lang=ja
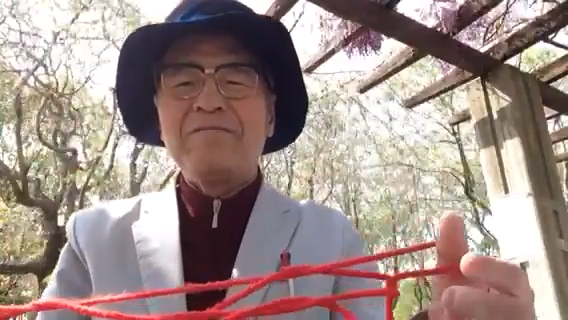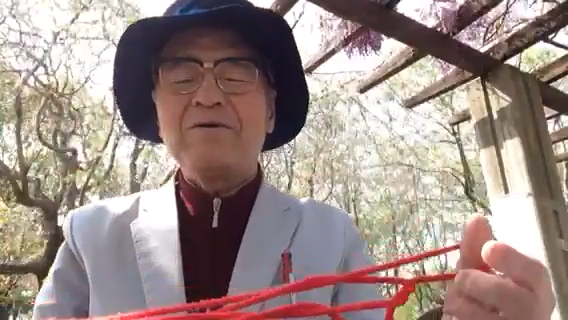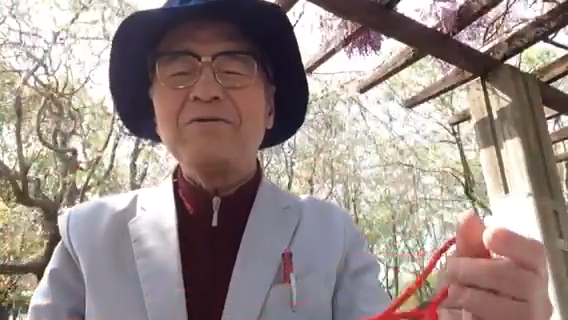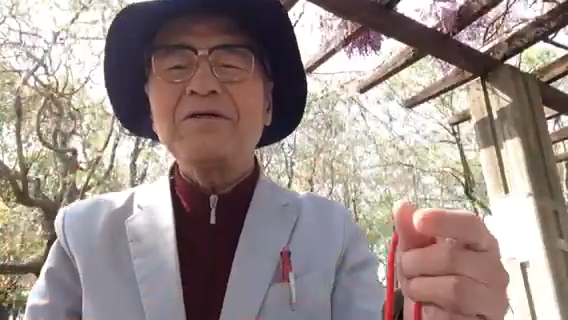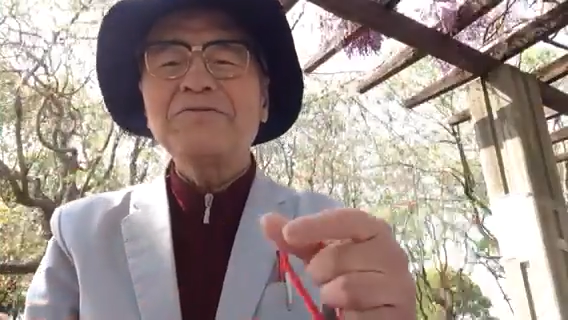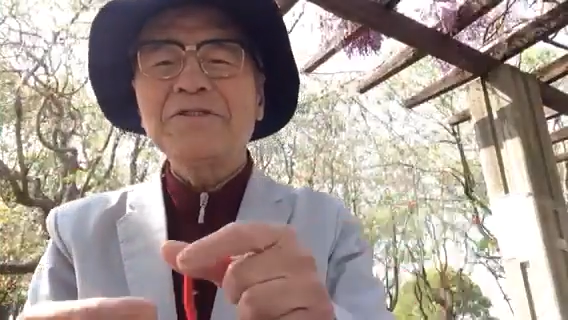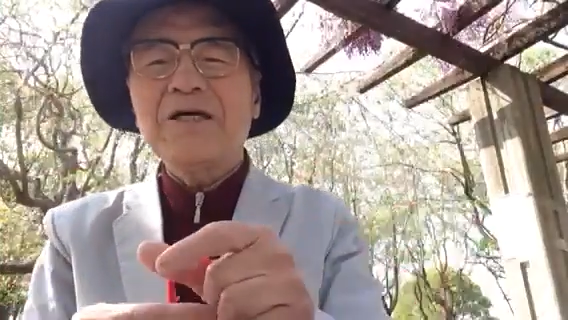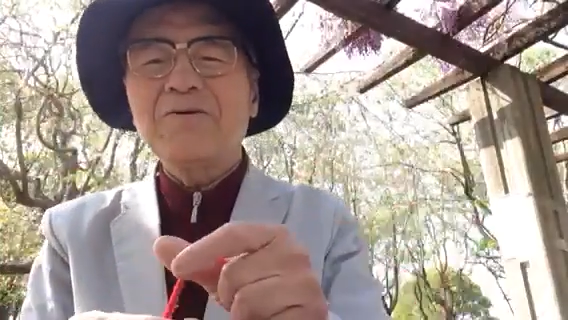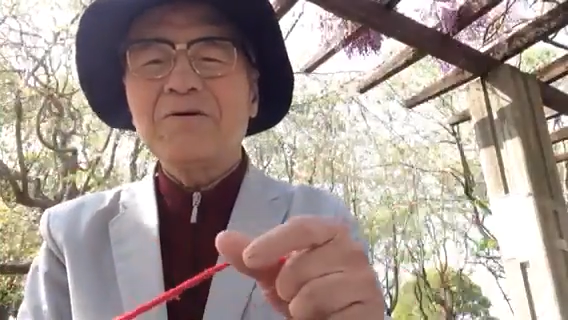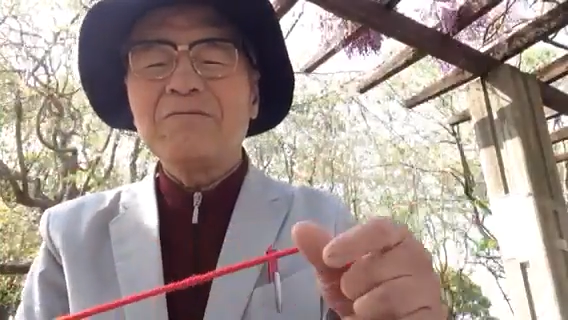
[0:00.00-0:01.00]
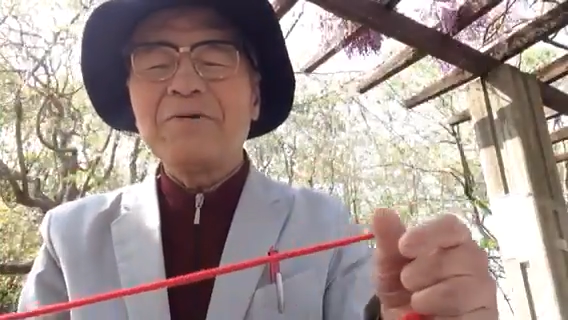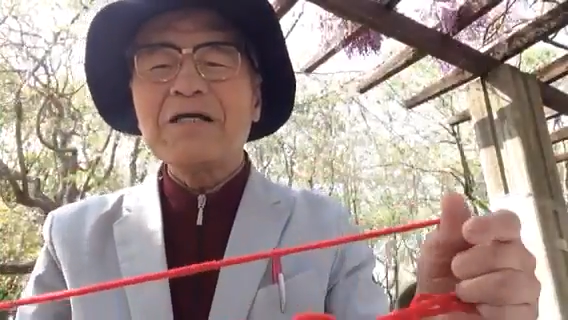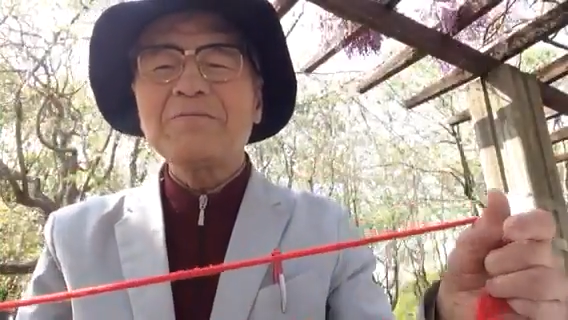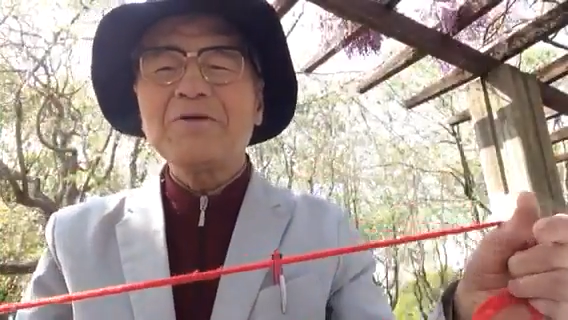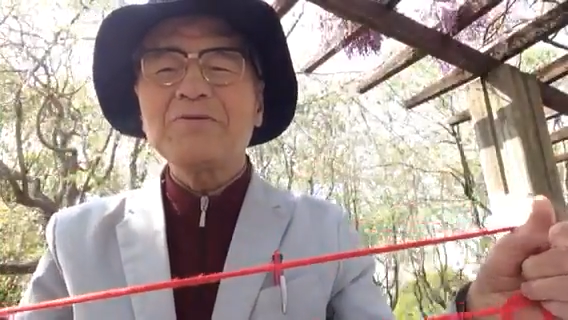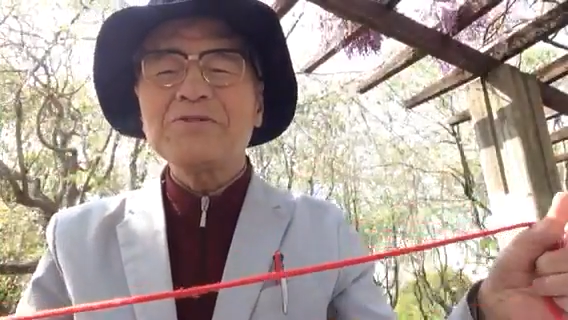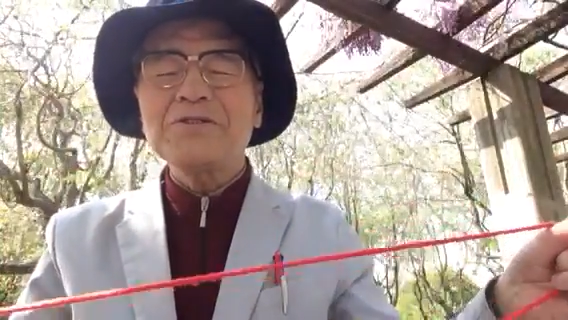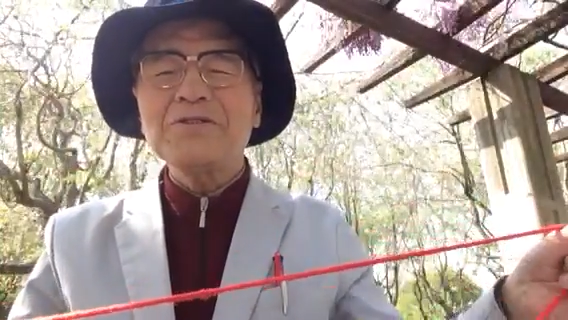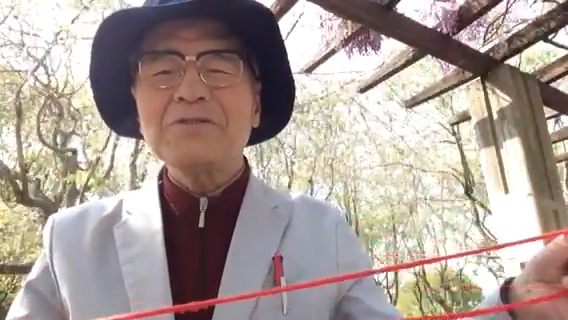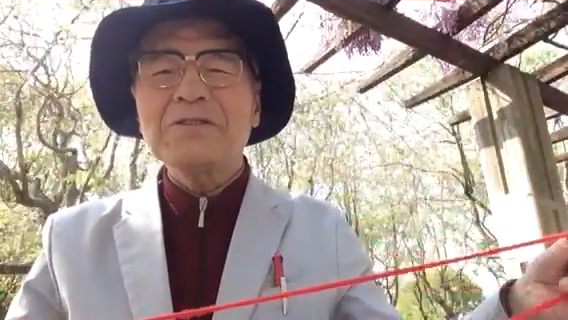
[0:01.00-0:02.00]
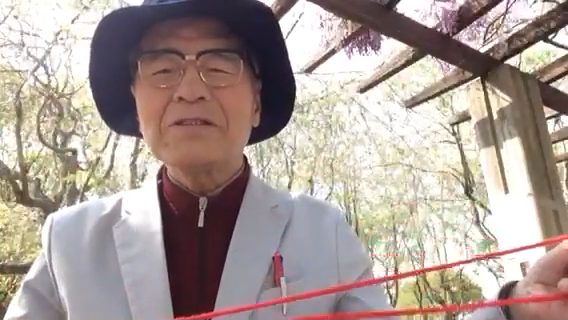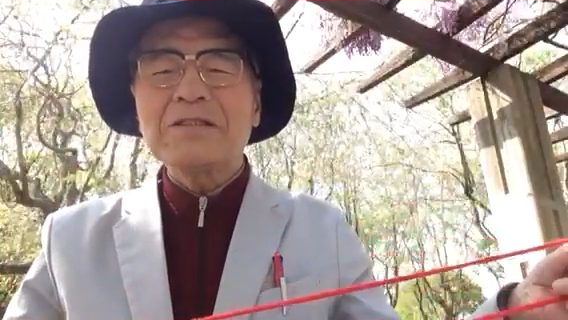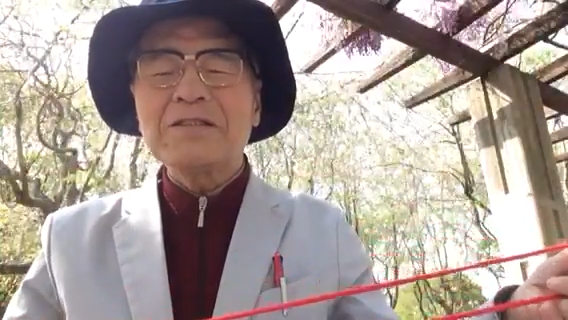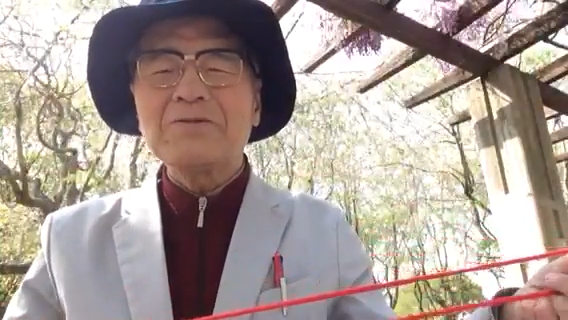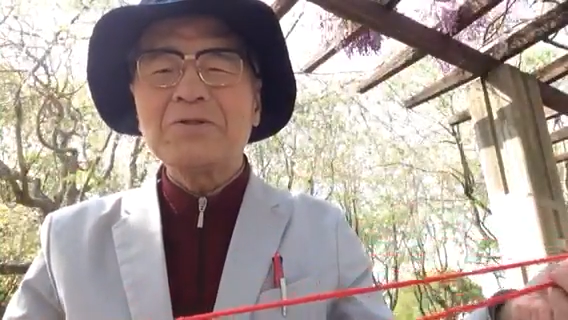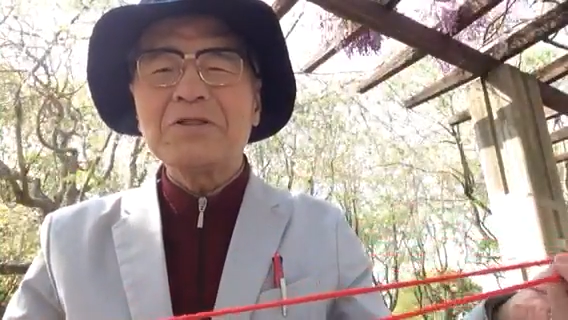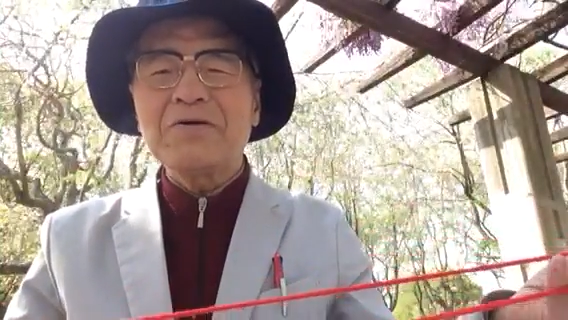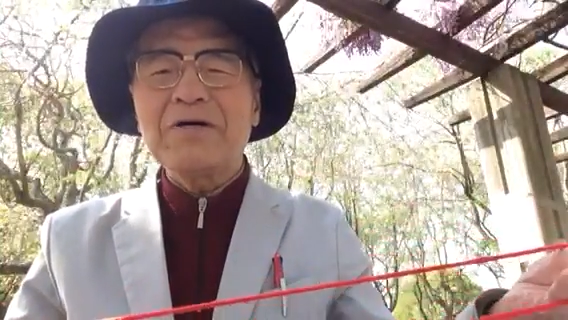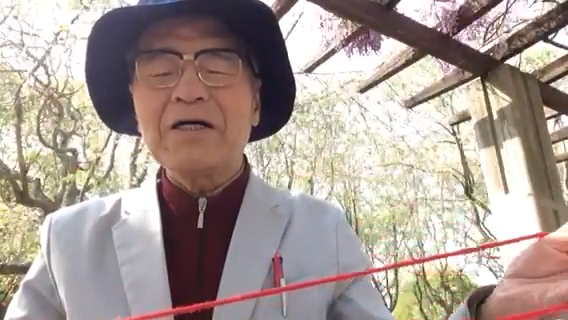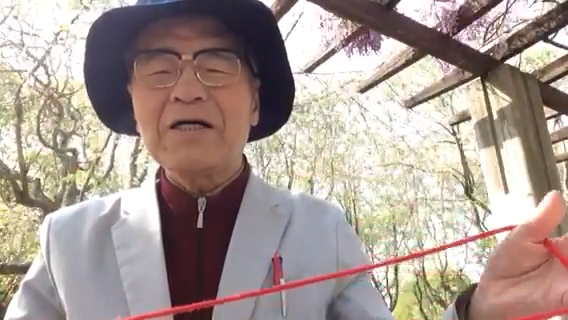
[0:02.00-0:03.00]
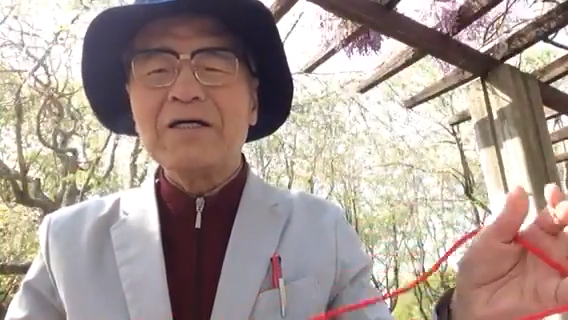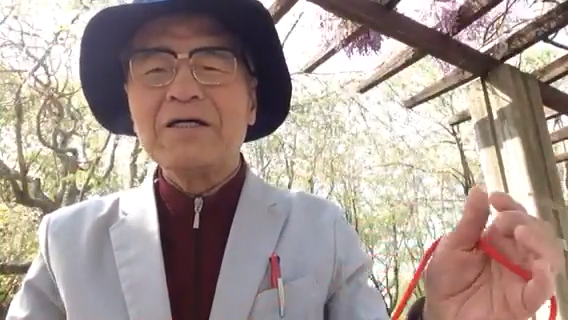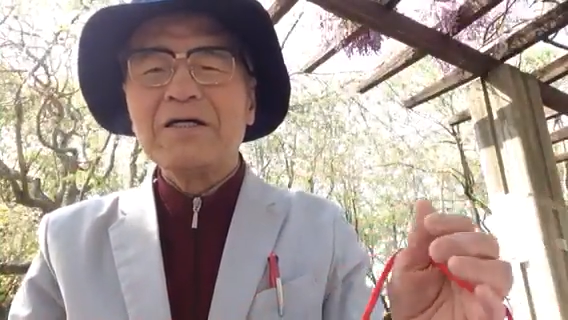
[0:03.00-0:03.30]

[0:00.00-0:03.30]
まあ、こんなふうにあの巻き戻しににおいては